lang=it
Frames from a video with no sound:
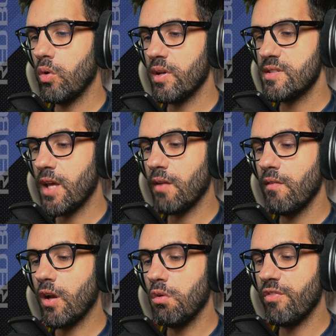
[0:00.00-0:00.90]
quello che
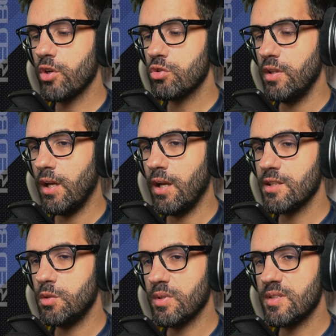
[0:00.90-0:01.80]
serve, ecco, vi faccio vedere la
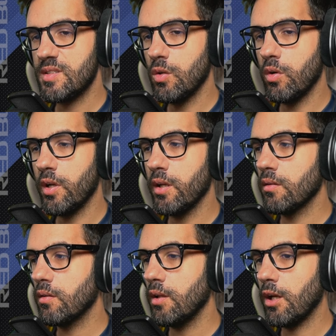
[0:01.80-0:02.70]
situazione
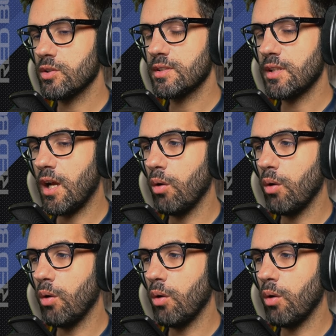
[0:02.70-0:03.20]
della nostra